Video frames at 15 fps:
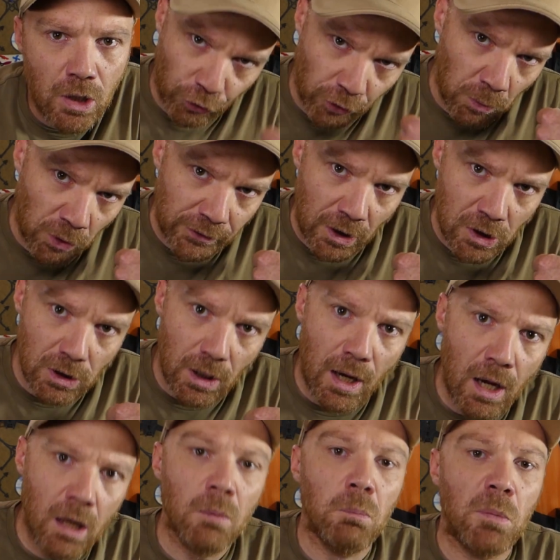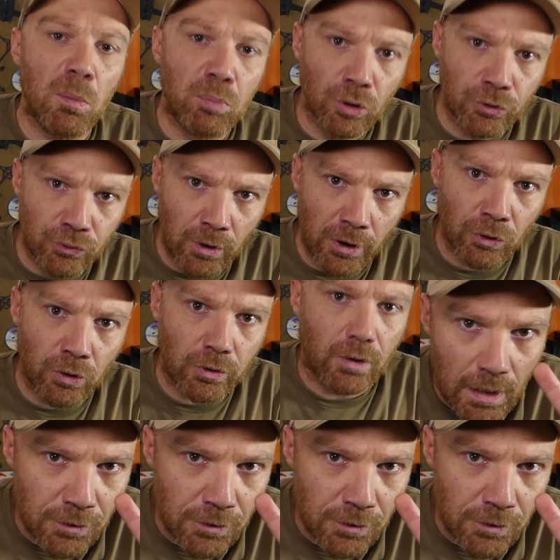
Pour ce montage-là, mais pour tous les autres.